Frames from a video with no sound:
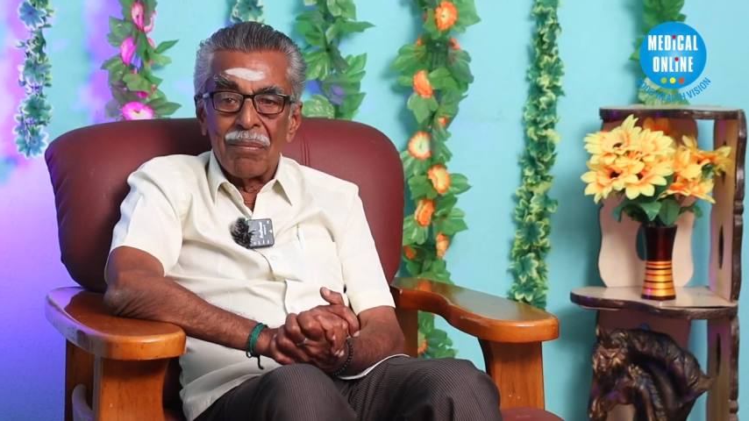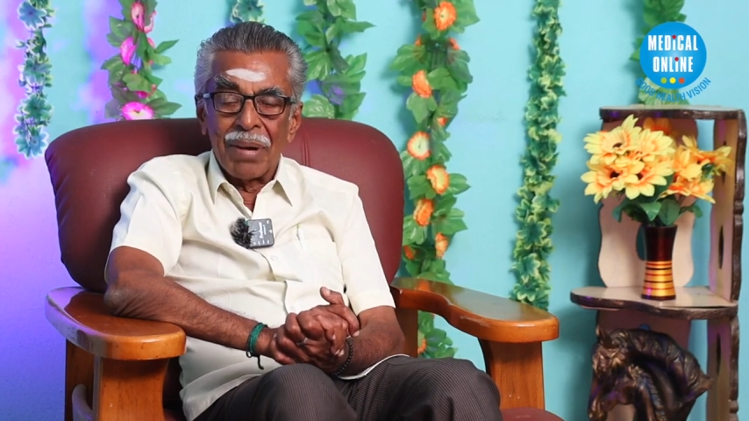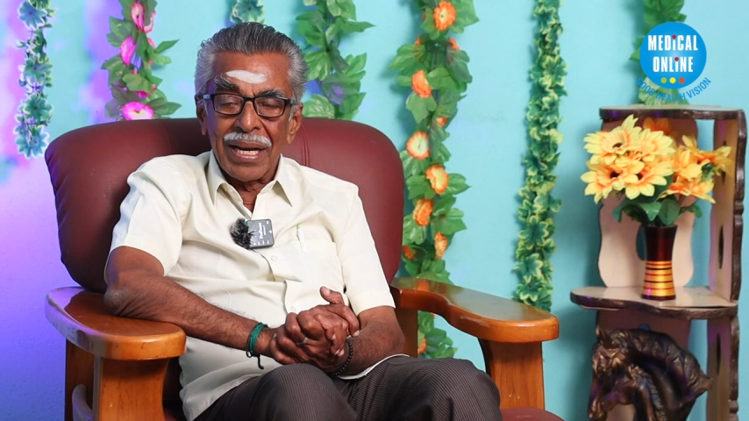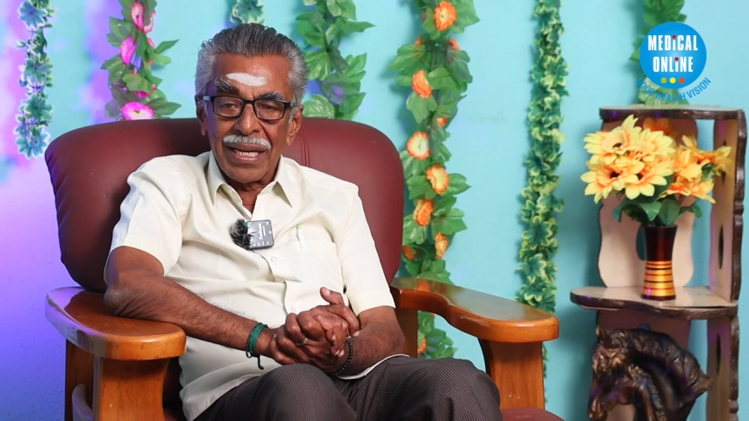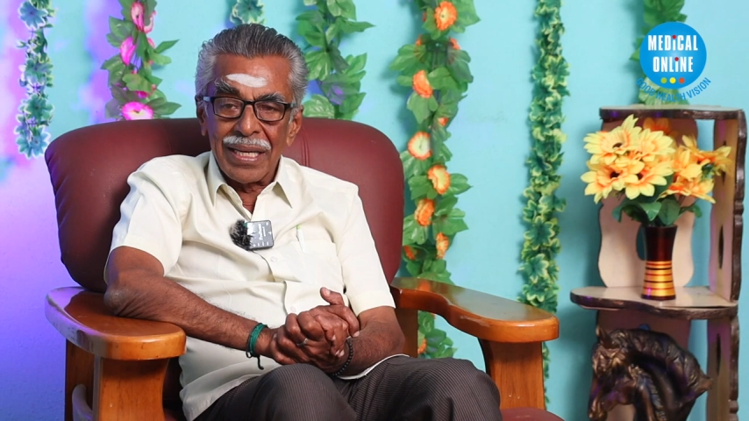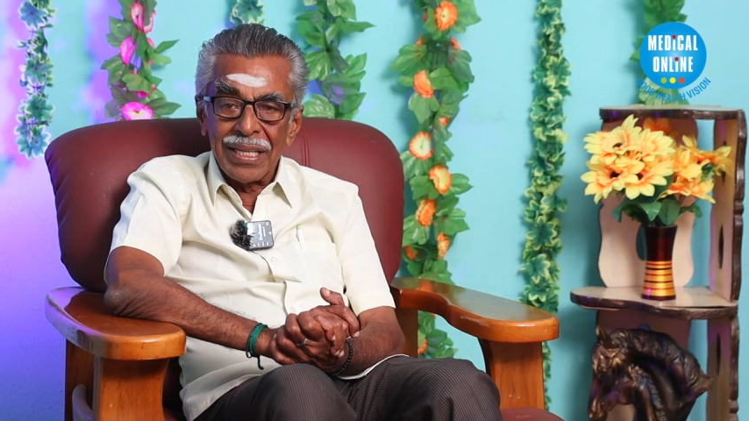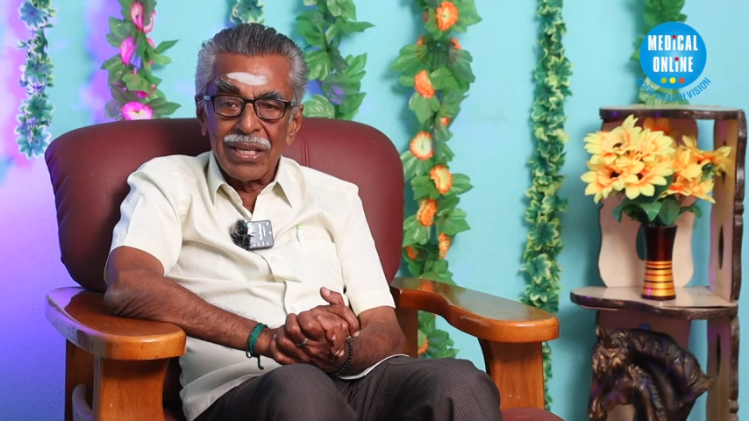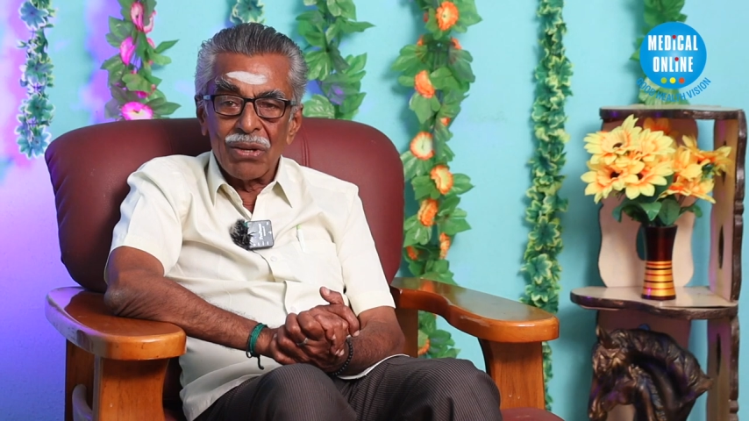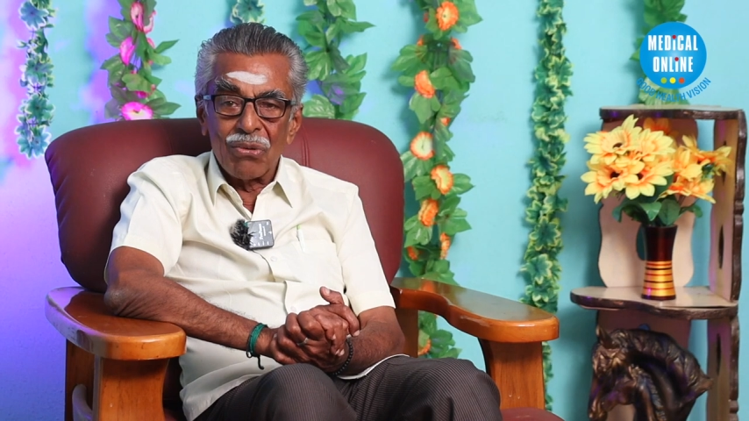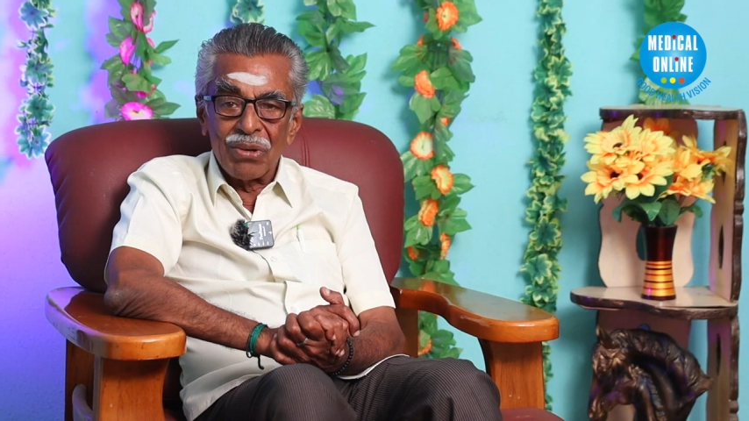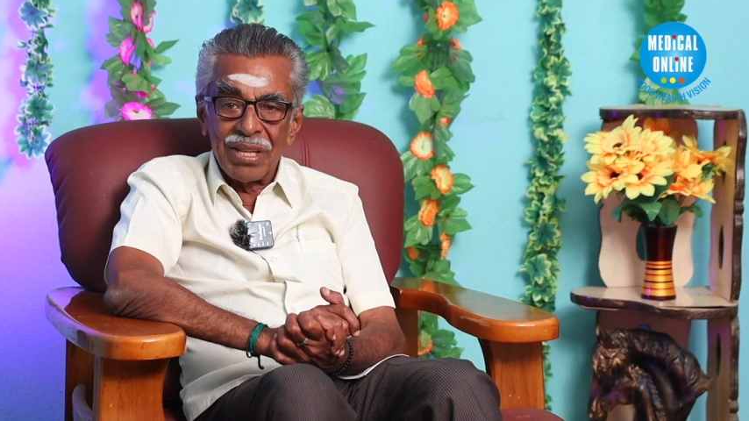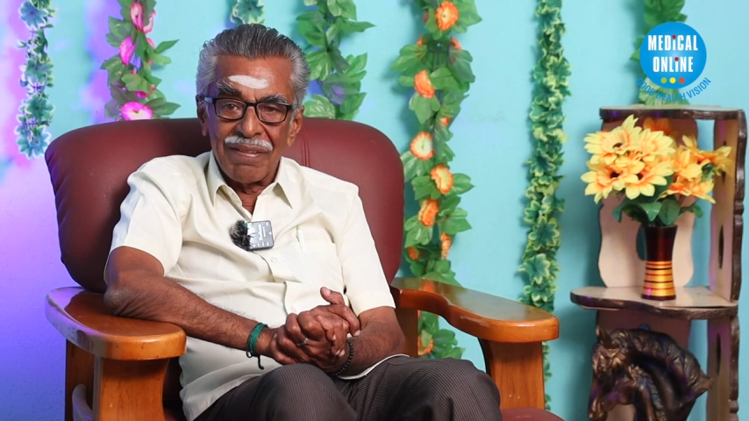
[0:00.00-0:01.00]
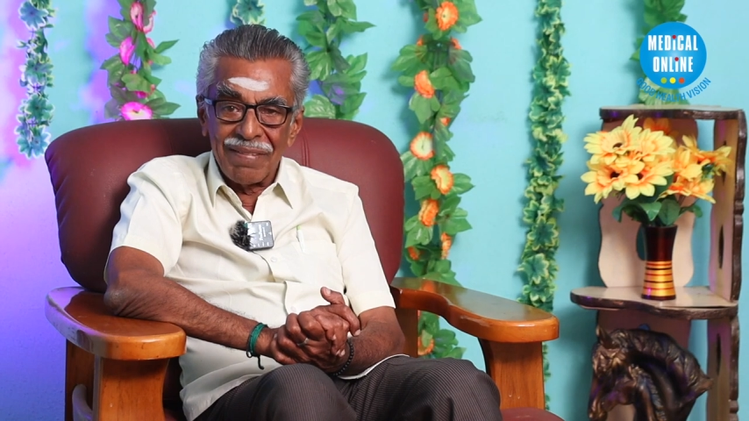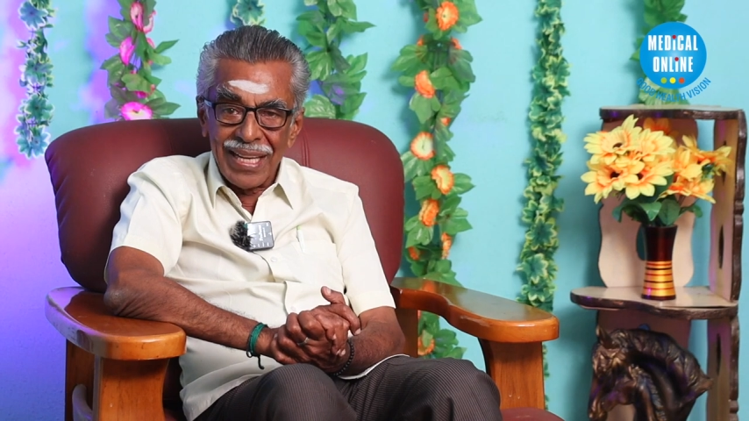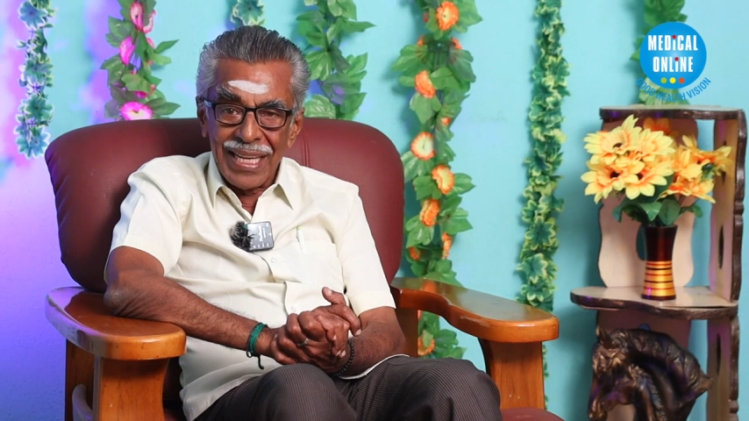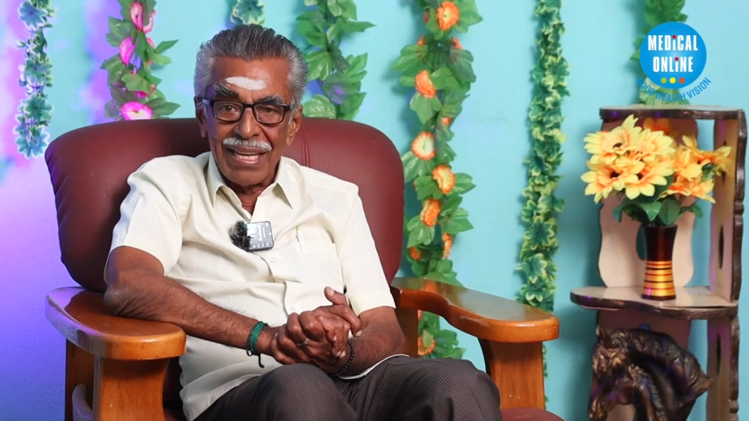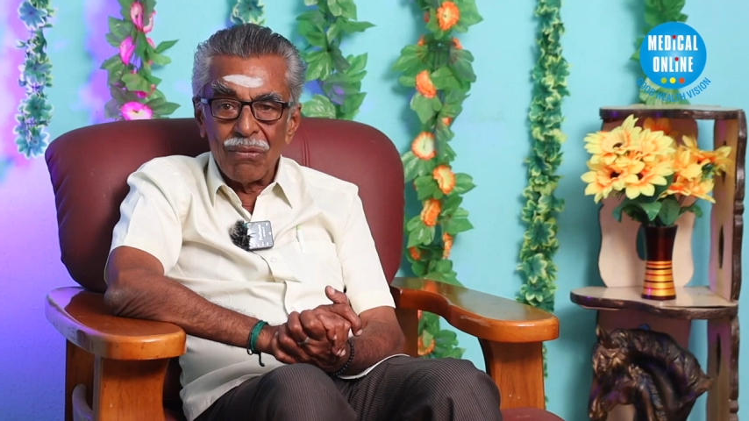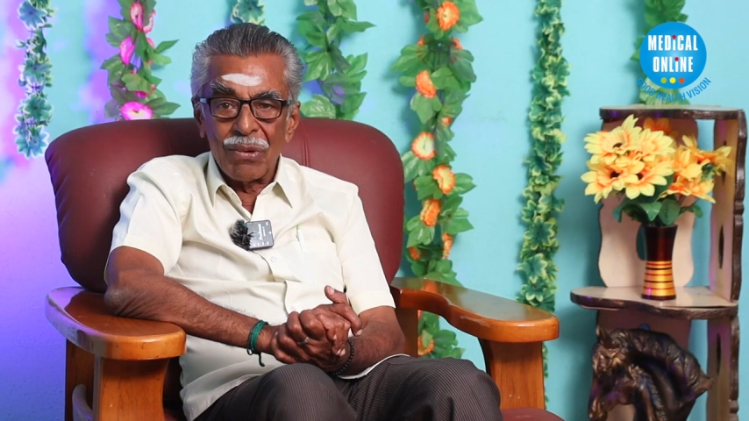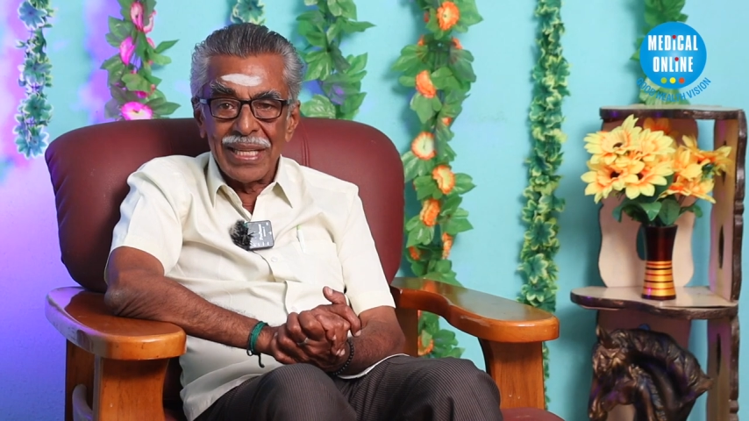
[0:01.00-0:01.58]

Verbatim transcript: மறக்கடிக்கக்கூடிய வேலையை